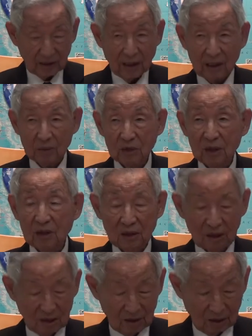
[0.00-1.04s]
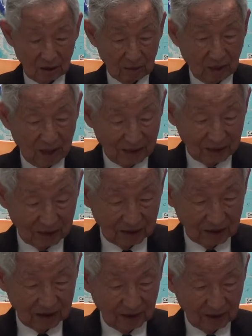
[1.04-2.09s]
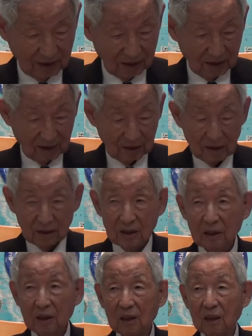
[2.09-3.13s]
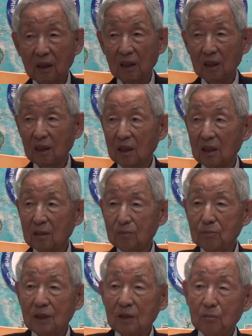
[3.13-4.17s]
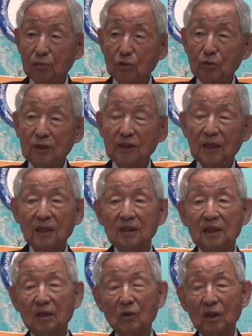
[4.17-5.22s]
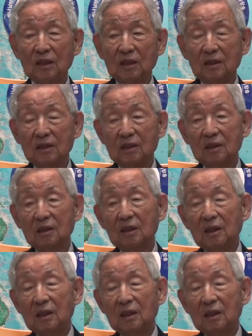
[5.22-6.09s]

사람을 말하는 것이다. 어, 아, 큐리탄이라고 하는 것은